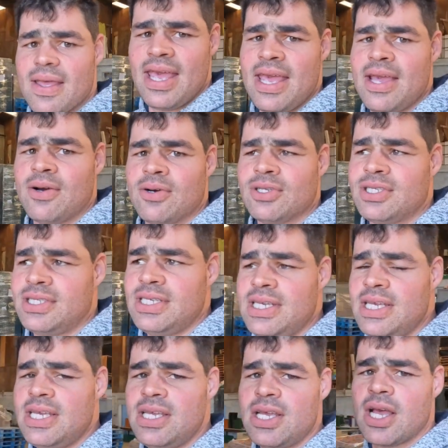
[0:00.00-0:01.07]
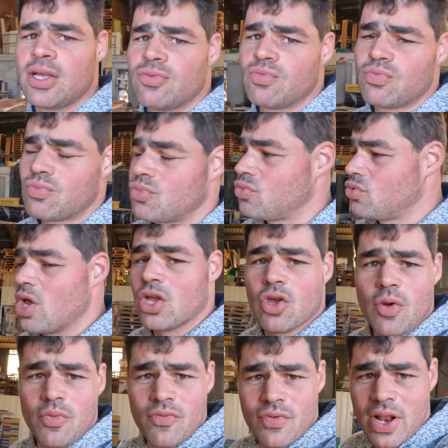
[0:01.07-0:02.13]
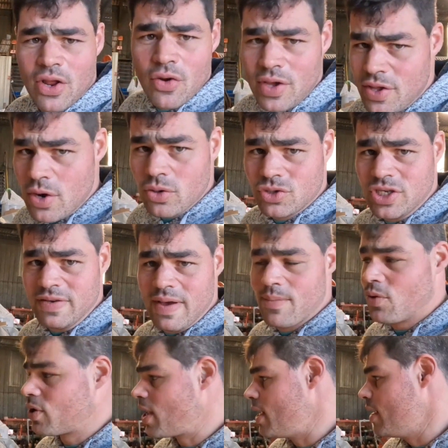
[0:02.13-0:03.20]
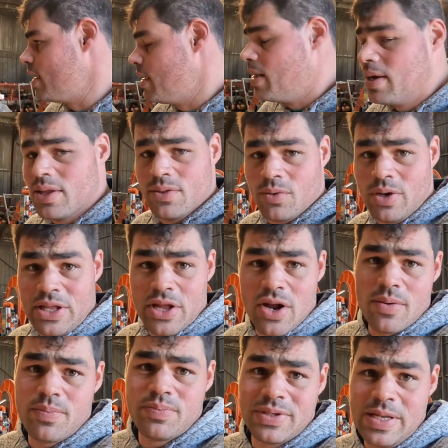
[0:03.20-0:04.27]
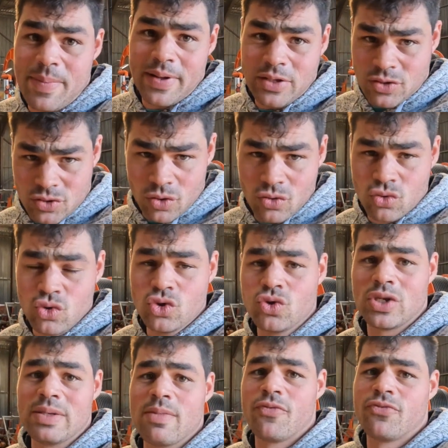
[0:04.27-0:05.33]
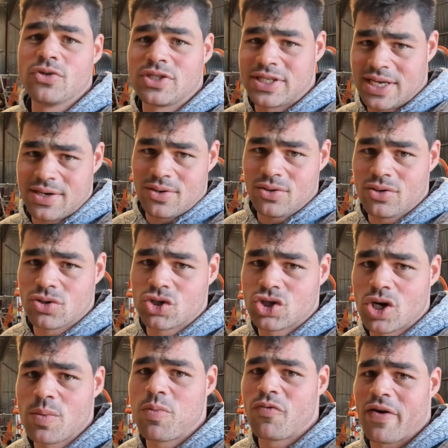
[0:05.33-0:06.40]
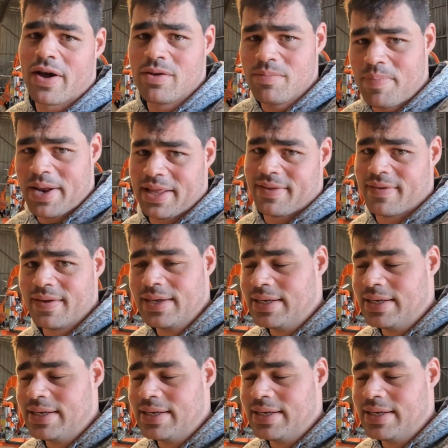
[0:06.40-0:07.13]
Et aussi, il y a quelques, quelques Lidl aussi qui a manqué. Donc Lidl, c'est des palettes de 72, donc il m'en faut 50 dans le champ pour faire une palette.